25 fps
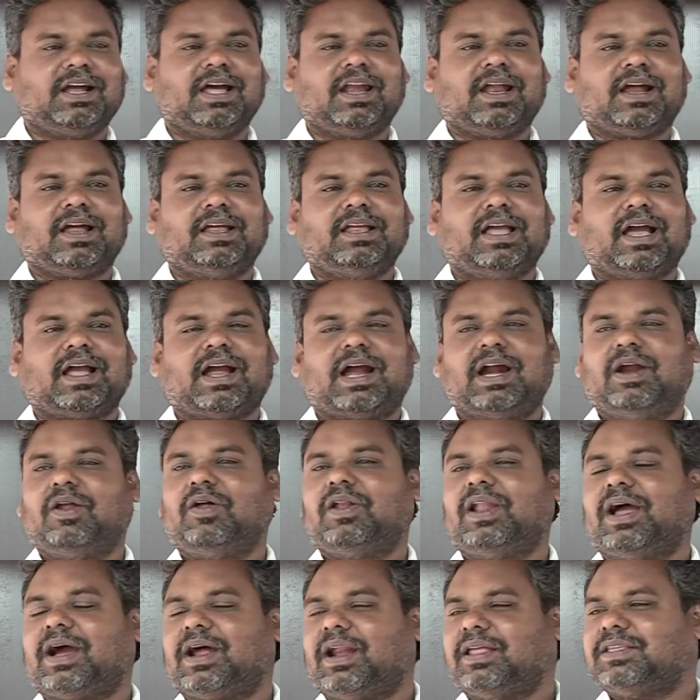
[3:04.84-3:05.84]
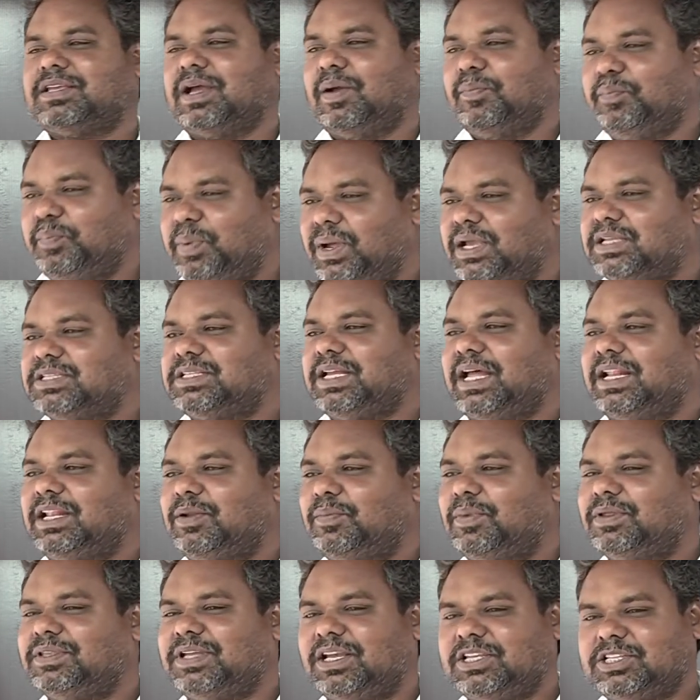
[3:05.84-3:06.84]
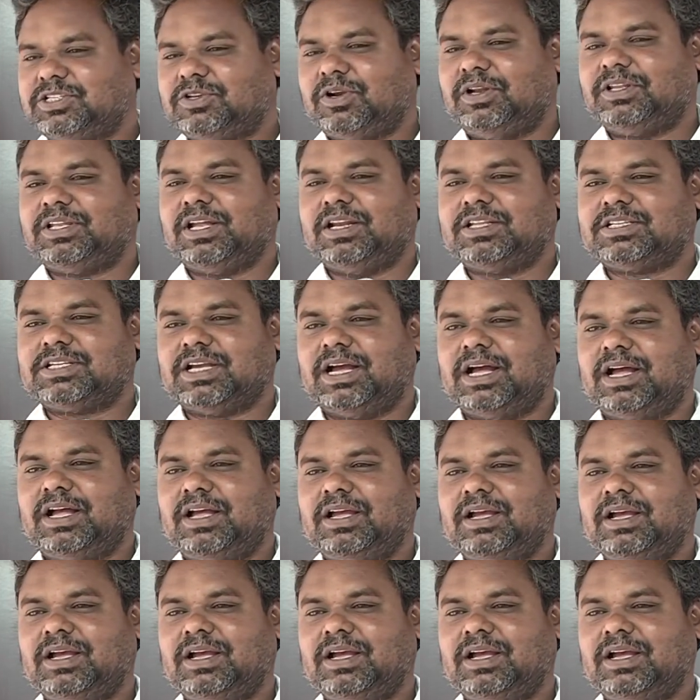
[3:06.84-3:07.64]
కనుక ఎక్కడున్న అక్కడ చంపేస్తే ఎంతమంది చచ్చిన తెలుసా